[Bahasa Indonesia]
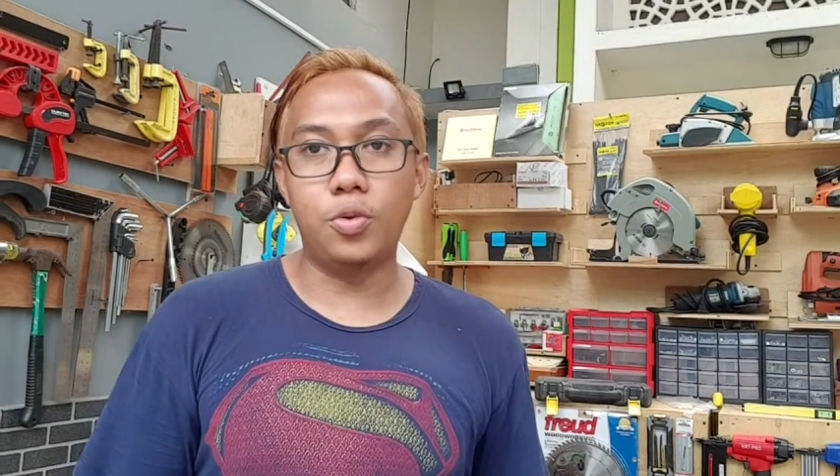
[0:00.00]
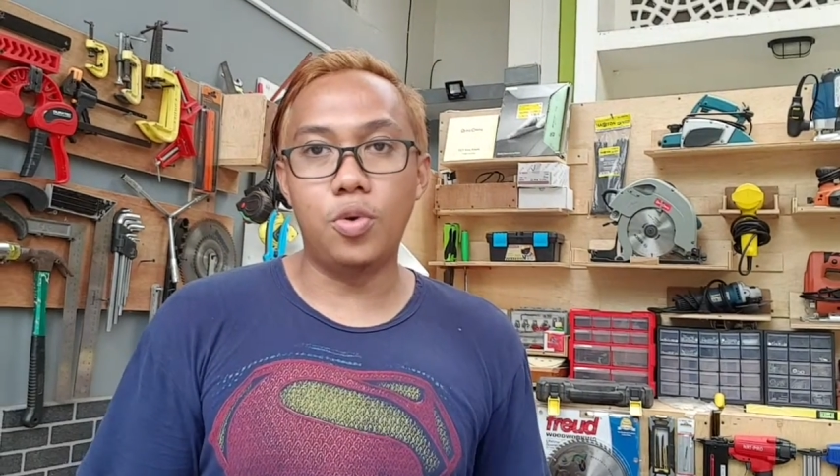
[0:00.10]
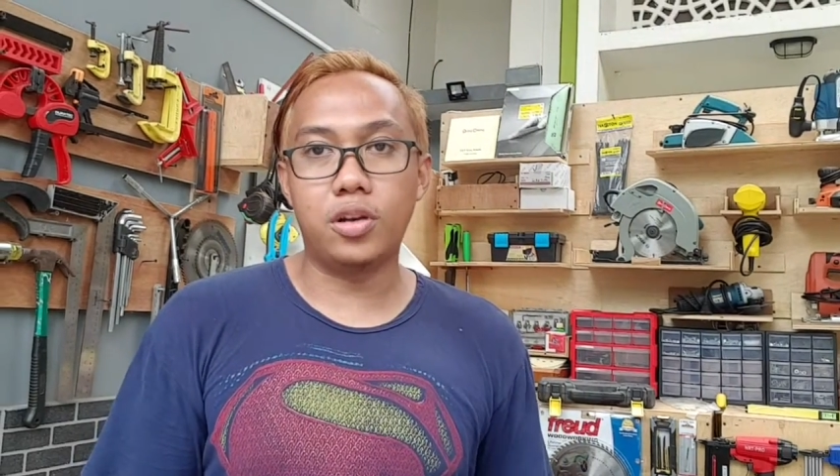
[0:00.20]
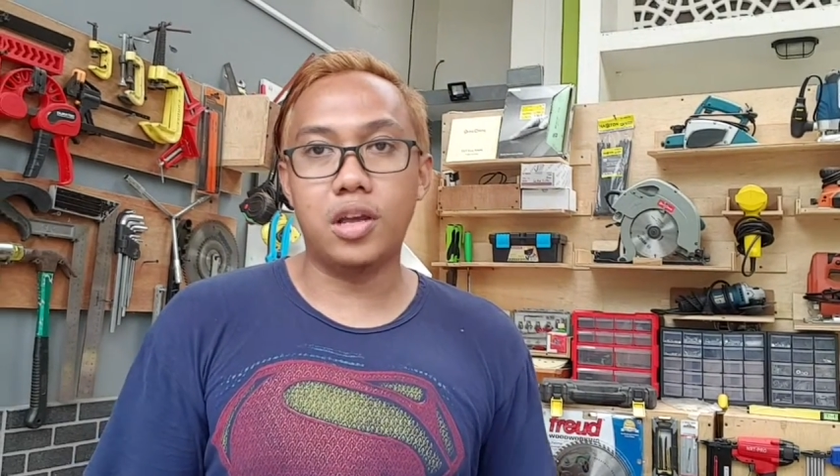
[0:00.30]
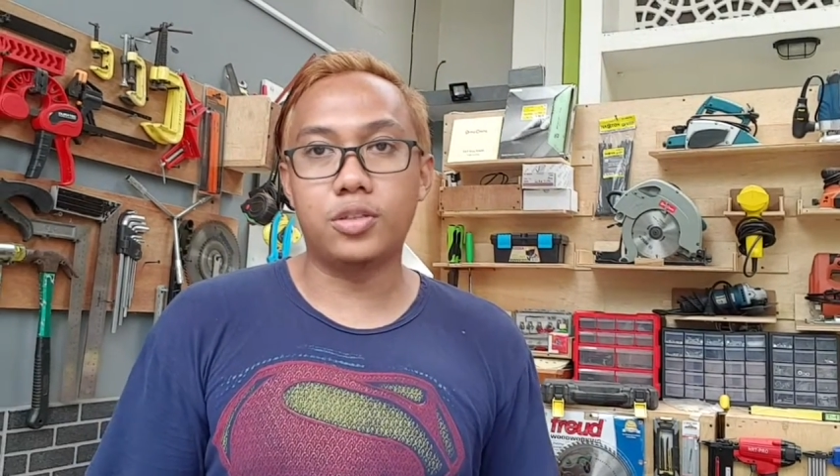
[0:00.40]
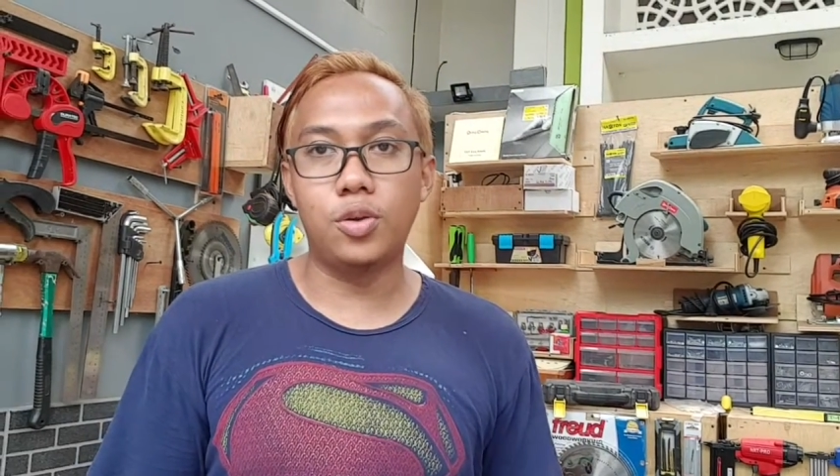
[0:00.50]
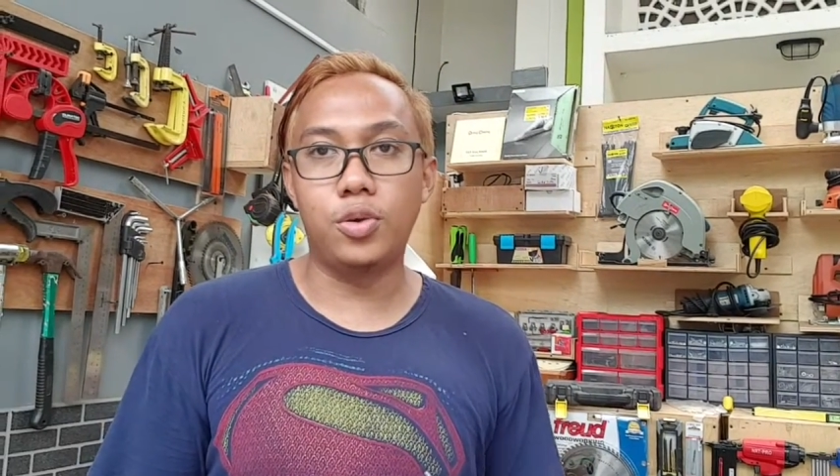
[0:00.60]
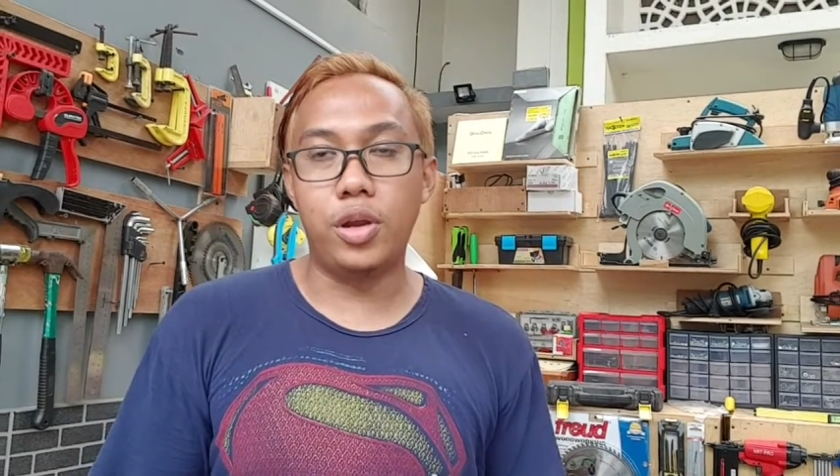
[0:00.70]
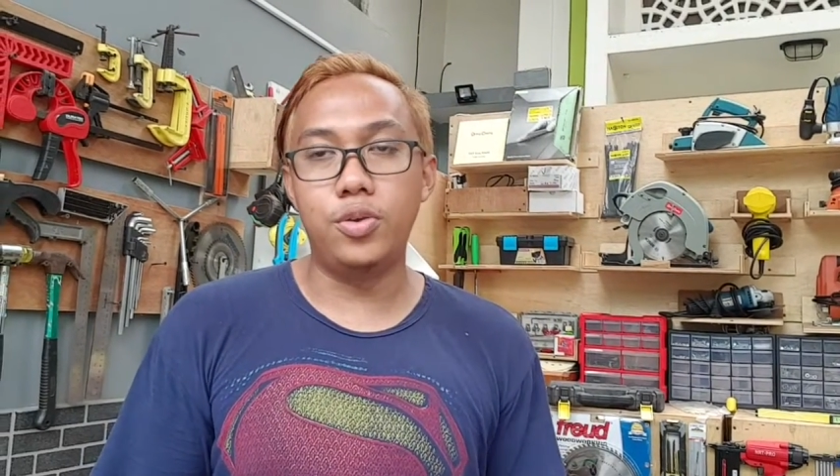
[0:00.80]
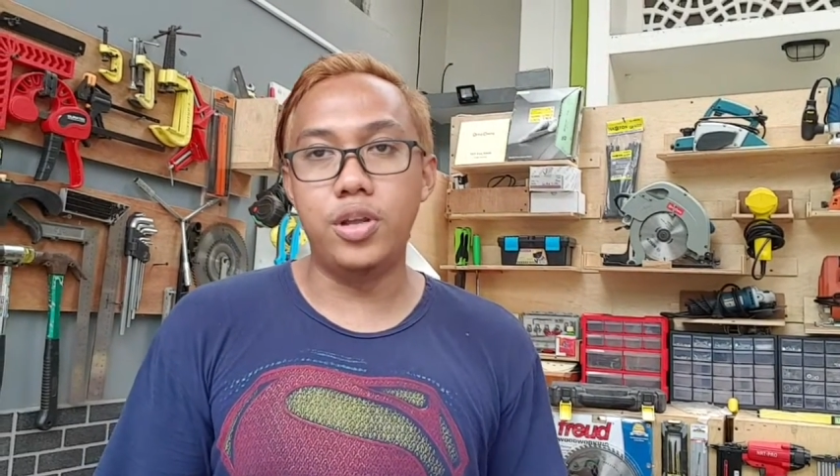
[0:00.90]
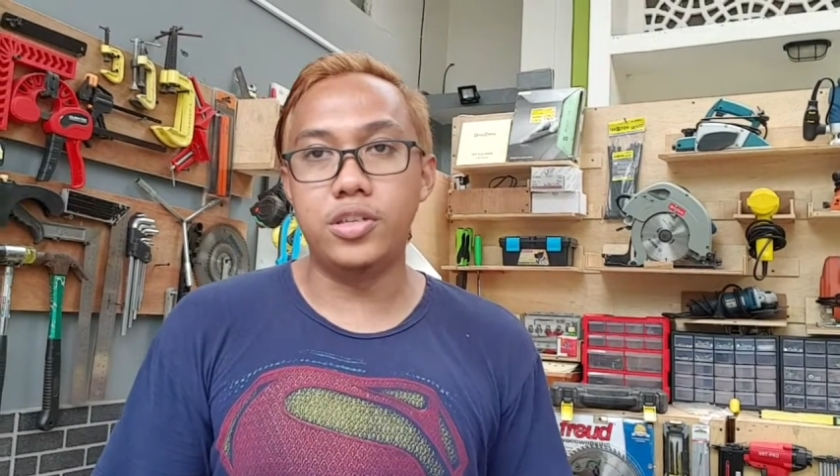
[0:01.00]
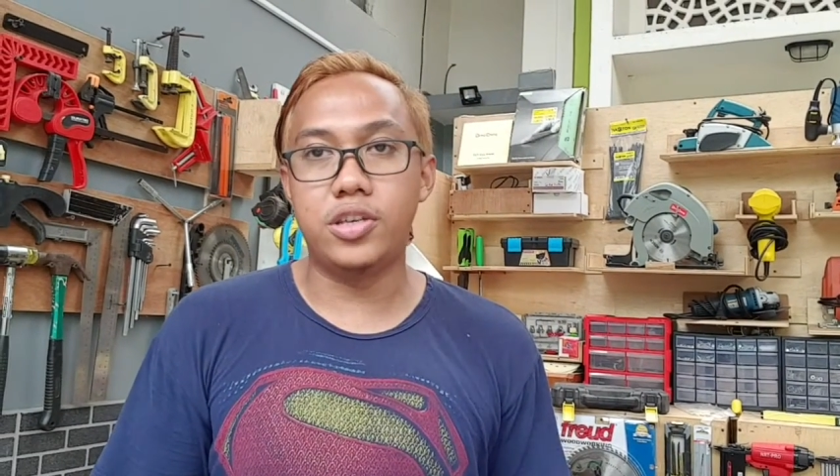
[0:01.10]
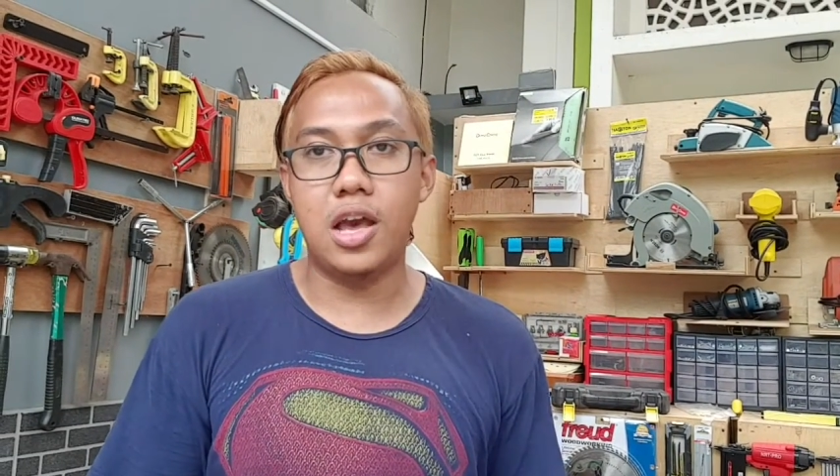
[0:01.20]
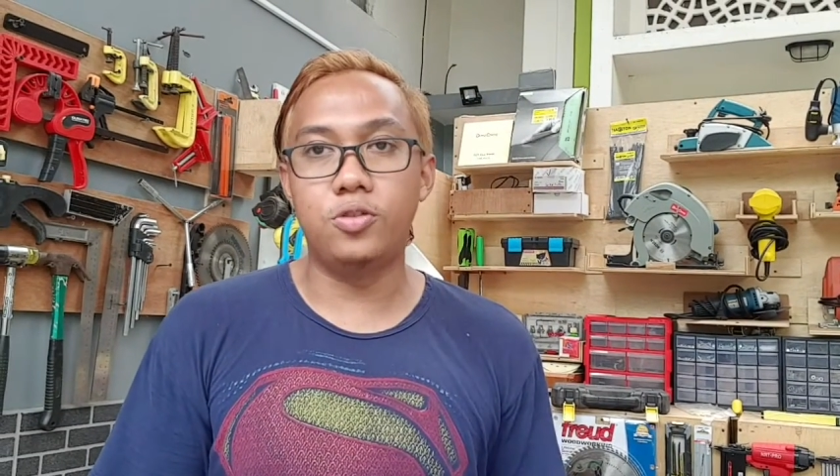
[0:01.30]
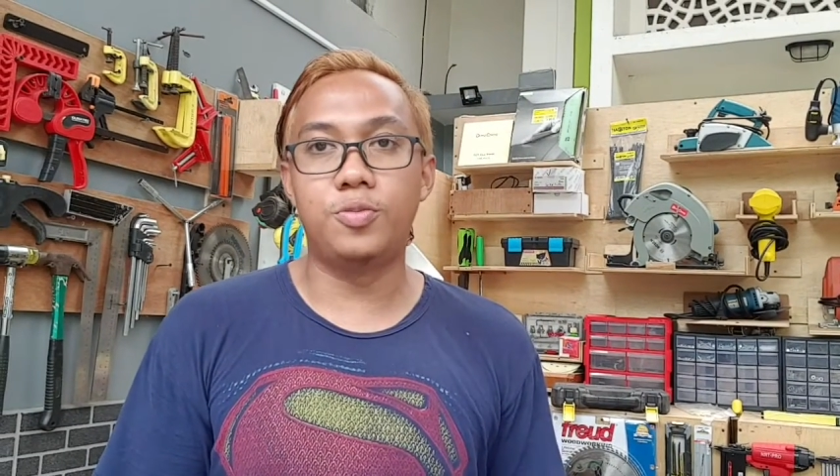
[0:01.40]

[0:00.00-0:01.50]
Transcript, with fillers: woodworker seluruh Indonesia.